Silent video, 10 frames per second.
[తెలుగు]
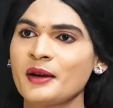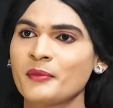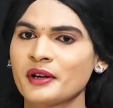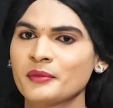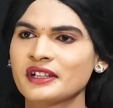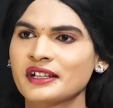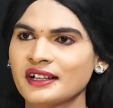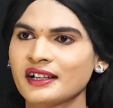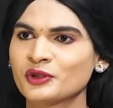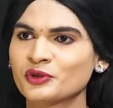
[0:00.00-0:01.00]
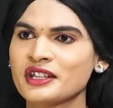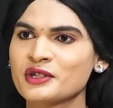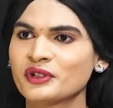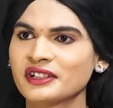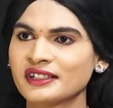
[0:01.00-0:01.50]
మనం ఇక్కడ టూ
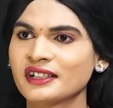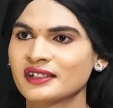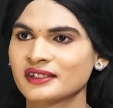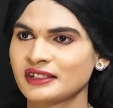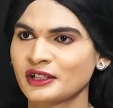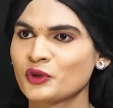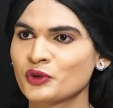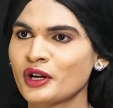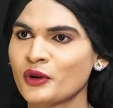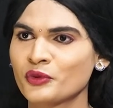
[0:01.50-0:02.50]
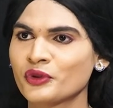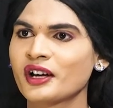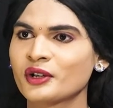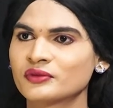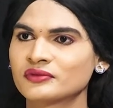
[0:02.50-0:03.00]
డేస్ కూడా తిన తినకుండా
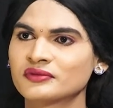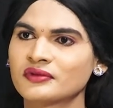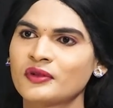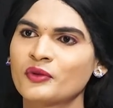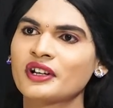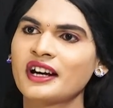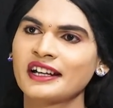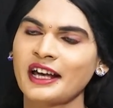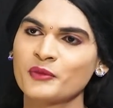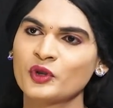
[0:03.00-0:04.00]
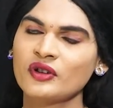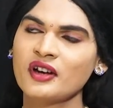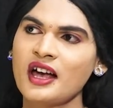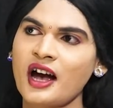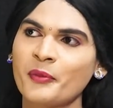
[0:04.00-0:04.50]
ఉన్నాను ఉన్న టైంలో
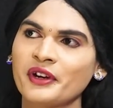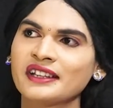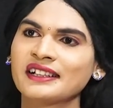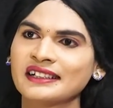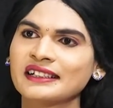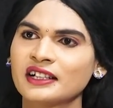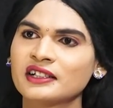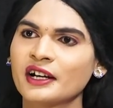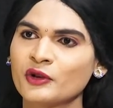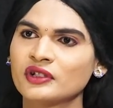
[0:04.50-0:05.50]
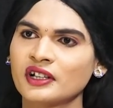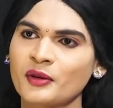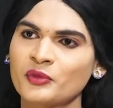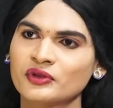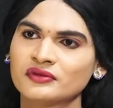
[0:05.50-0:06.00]
అప్పుడు ఏంటంటే డల్గానే
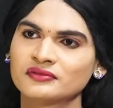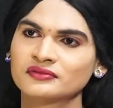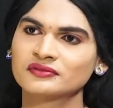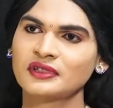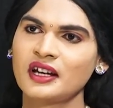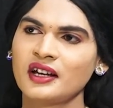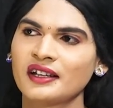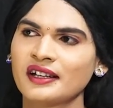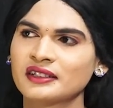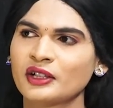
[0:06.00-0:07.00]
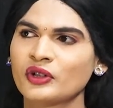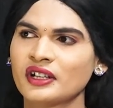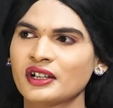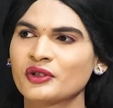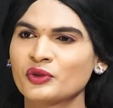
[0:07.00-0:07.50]
ఉంటాను అప్పుడు ఇక తను
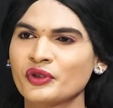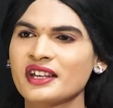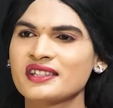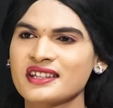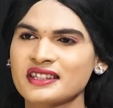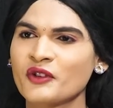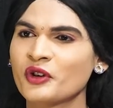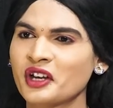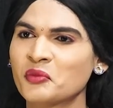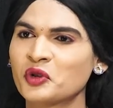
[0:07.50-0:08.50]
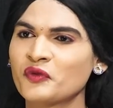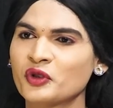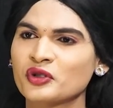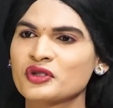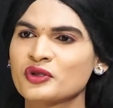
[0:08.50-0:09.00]
అన్నాడు నువ్వు ఏం చేస్తావో ఏమో
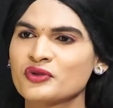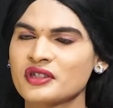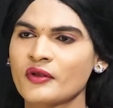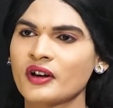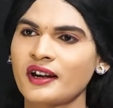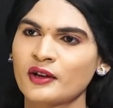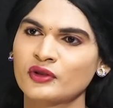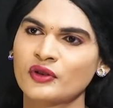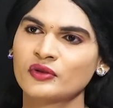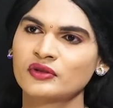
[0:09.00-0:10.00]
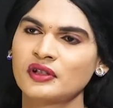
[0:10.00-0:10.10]
ఫొటోస్లో చూస్తే ఒకలాగున్నావు